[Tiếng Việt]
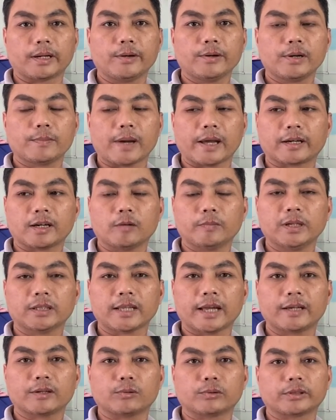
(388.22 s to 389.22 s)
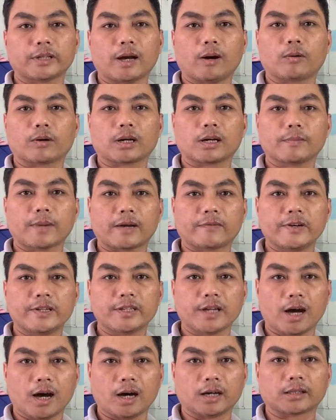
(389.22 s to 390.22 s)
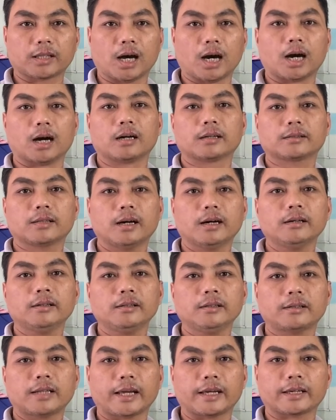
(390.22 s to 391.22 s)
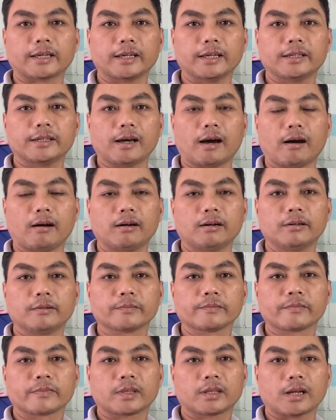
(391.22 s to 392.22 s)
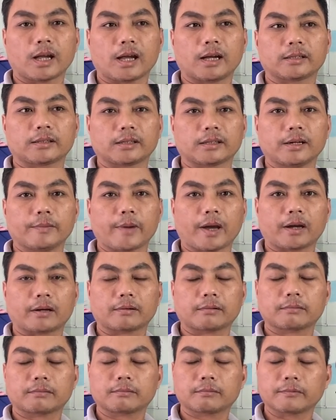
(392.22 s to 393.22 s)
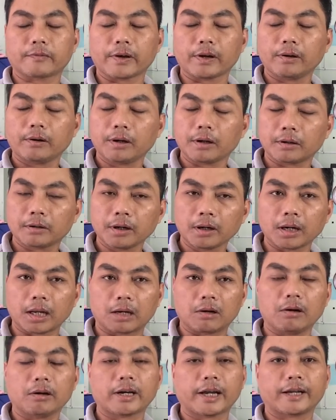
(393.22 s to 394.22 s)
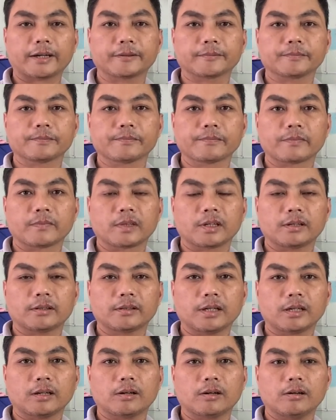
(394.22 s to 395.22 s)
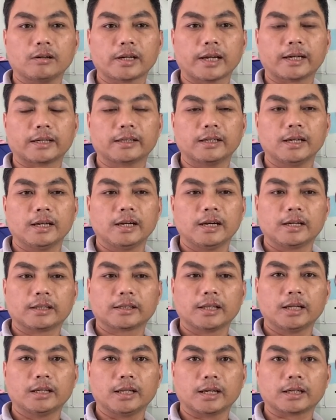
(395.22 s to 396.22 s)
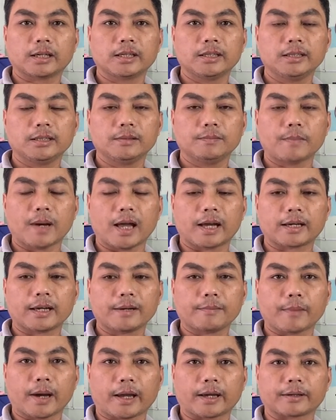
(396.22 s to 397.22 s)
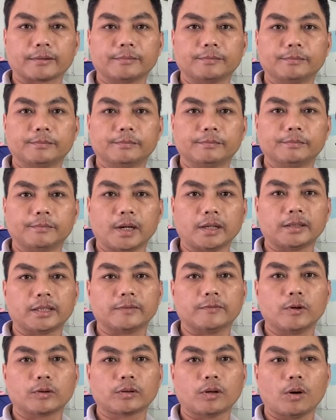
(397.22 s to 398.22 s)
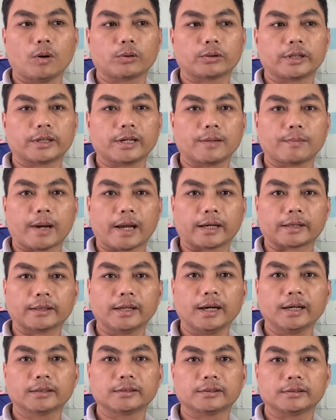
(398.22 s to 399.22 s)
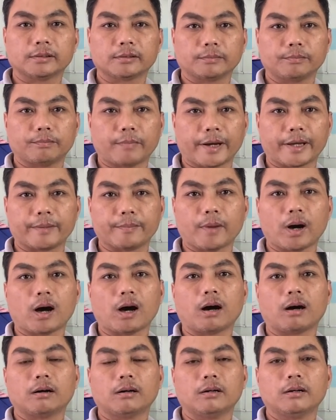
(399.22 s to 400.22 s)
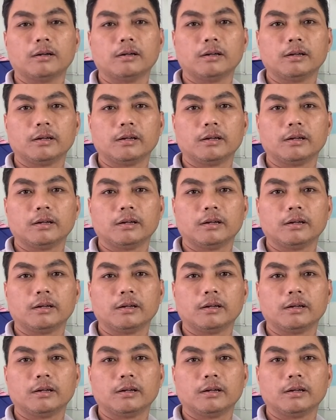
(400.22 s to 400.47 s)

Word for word: và nếu các bạn không biết thay cuộn dầu là các bạn phải chờ thợ tới này kia đó à, thì các bạn phải nói là rất là khó khăn rất là khó khăn nên là khi mà các bạn mở tiệm photo thì các bạn nên bày mò